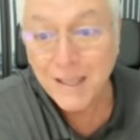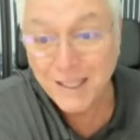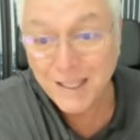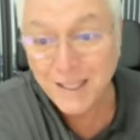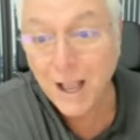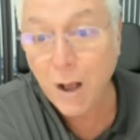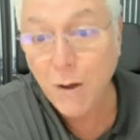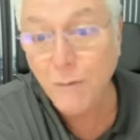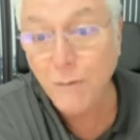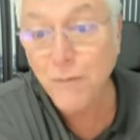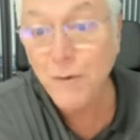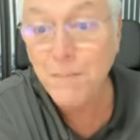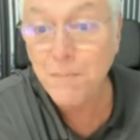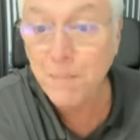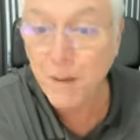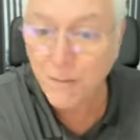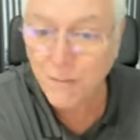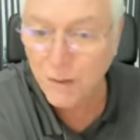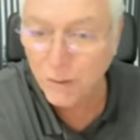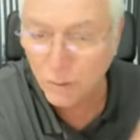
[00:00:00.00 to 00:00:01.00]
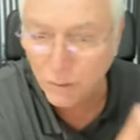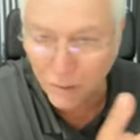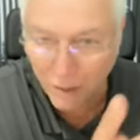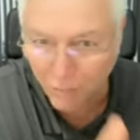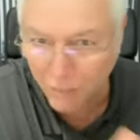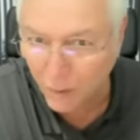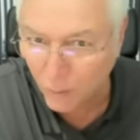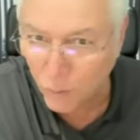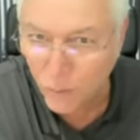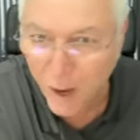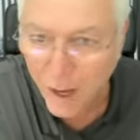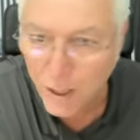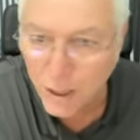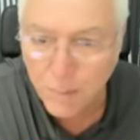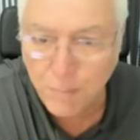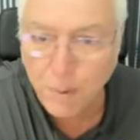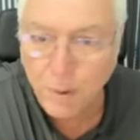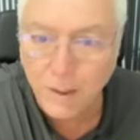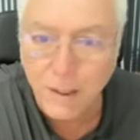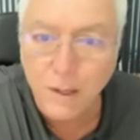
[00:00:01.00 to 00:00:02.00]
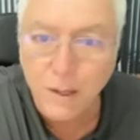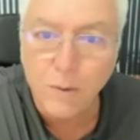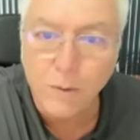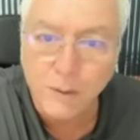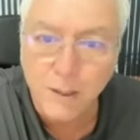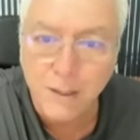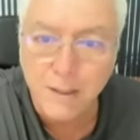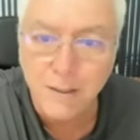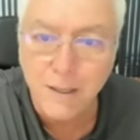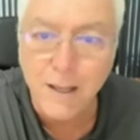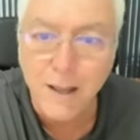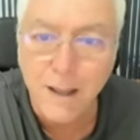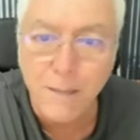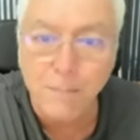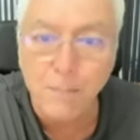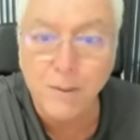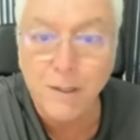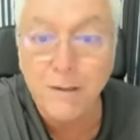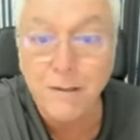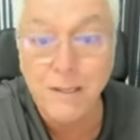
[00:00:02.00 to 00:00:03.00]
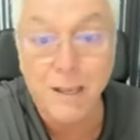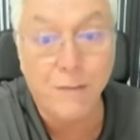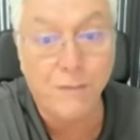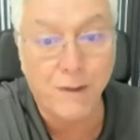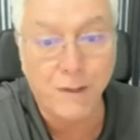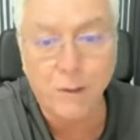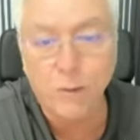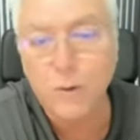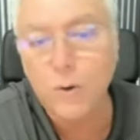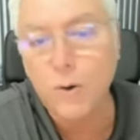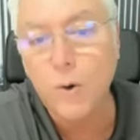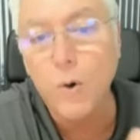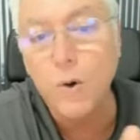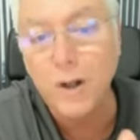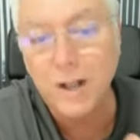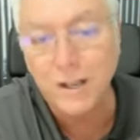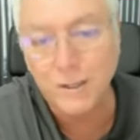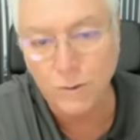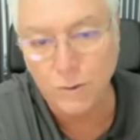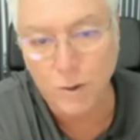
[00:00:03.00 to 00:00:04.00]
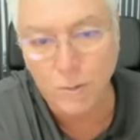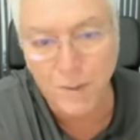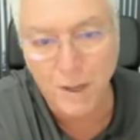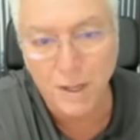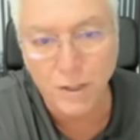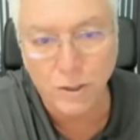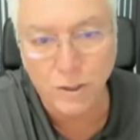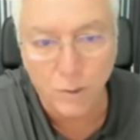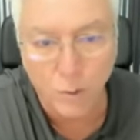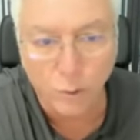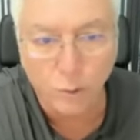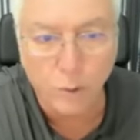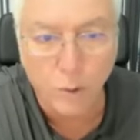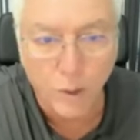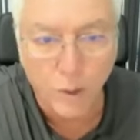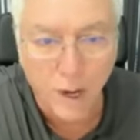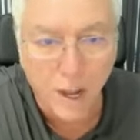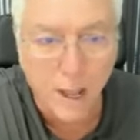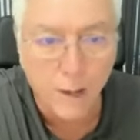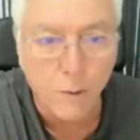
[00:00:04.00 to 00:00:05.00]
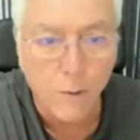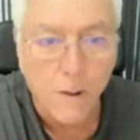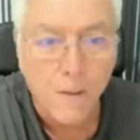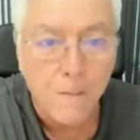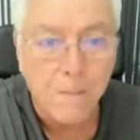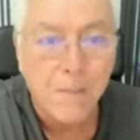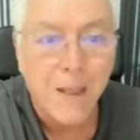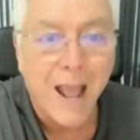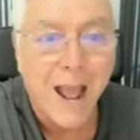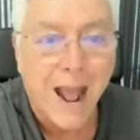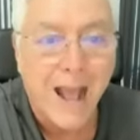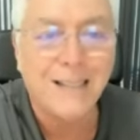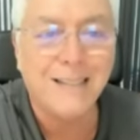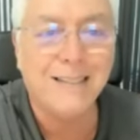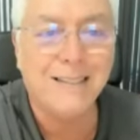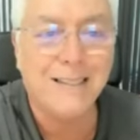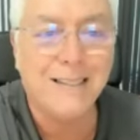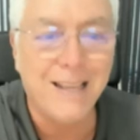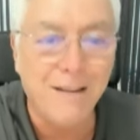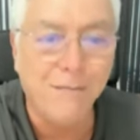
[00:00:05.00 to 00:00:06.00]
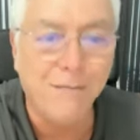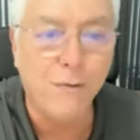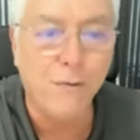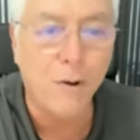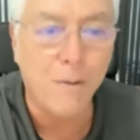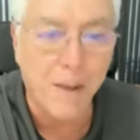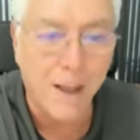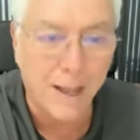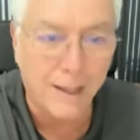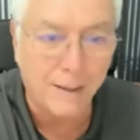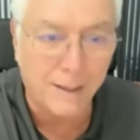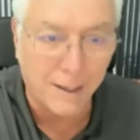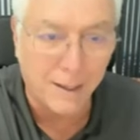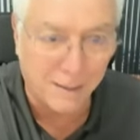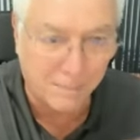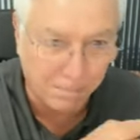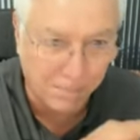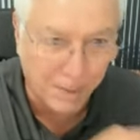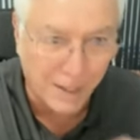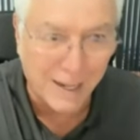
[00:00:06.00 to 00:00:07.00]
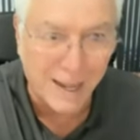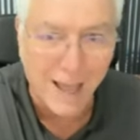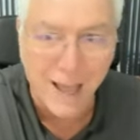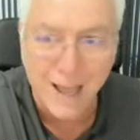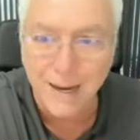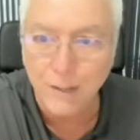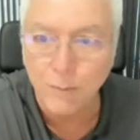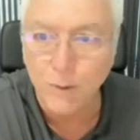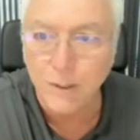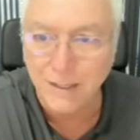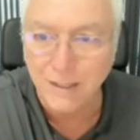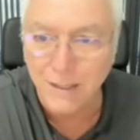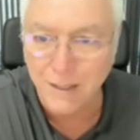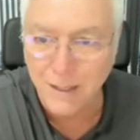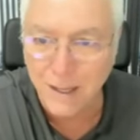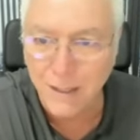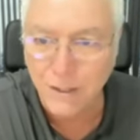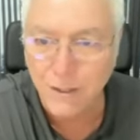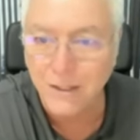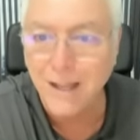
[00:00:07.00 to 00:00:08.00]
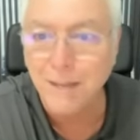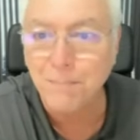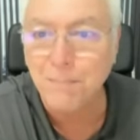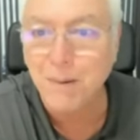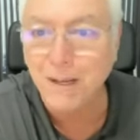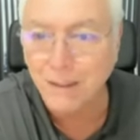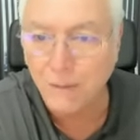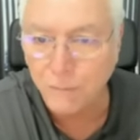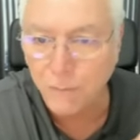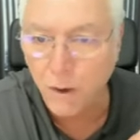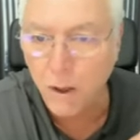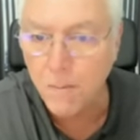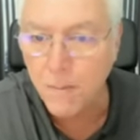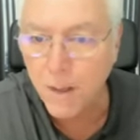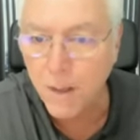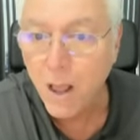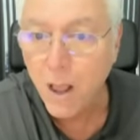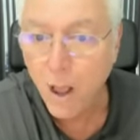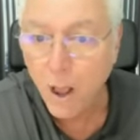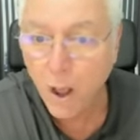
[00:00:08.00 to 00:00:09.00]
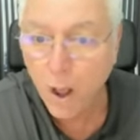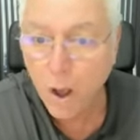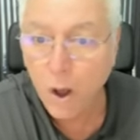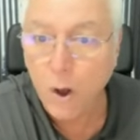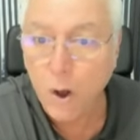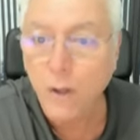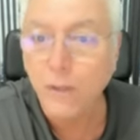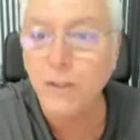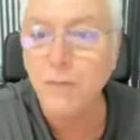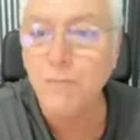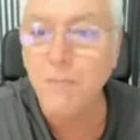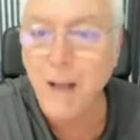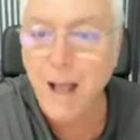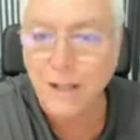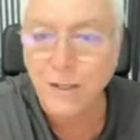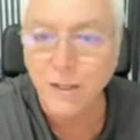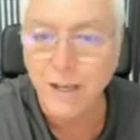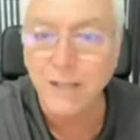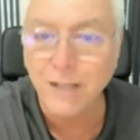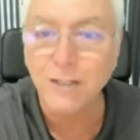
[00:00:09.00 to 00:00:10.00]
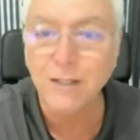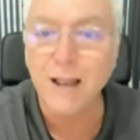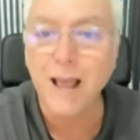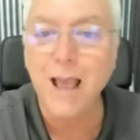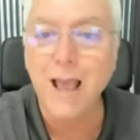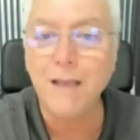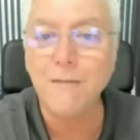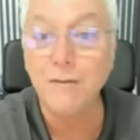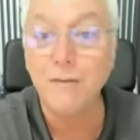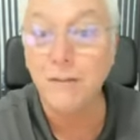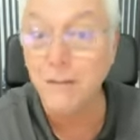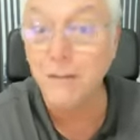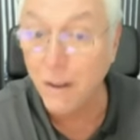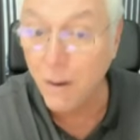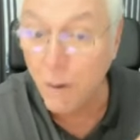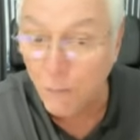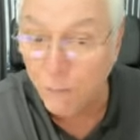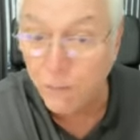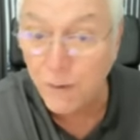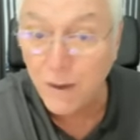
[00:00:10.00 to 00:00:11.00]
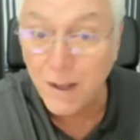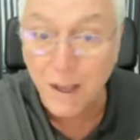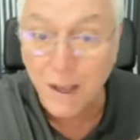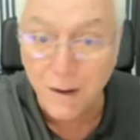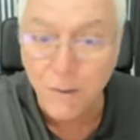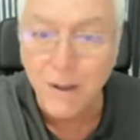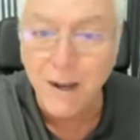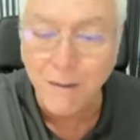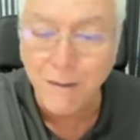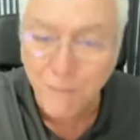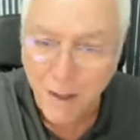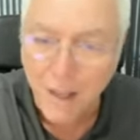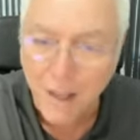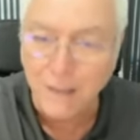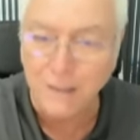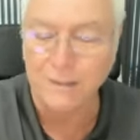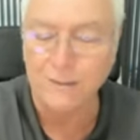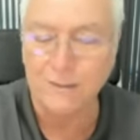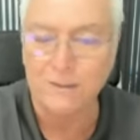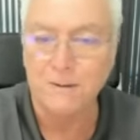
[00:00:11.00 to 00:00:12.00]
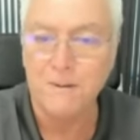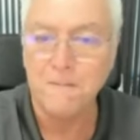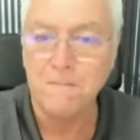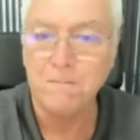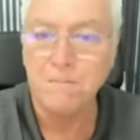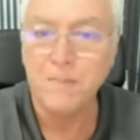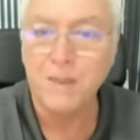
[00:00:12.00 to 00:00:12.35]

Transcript: salvo imprevistos eventuais que podem acontecer, né, podendo ser feita ocasionalmente em outro horário a ser informada pela área do assinante na plataforma Hotmart. As lives não ficarão gravadas.